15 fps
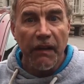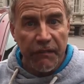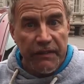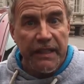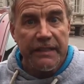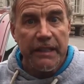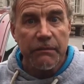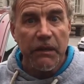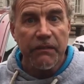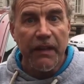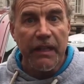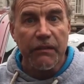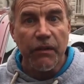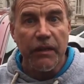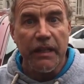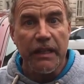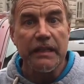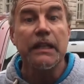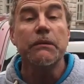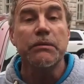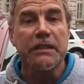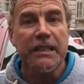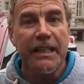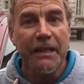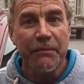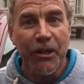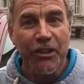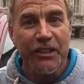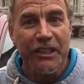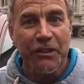Weil für das sind wir gewählt worden. In diesem
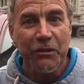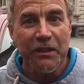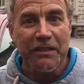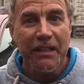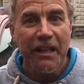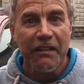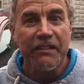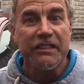Sinne macht es gut.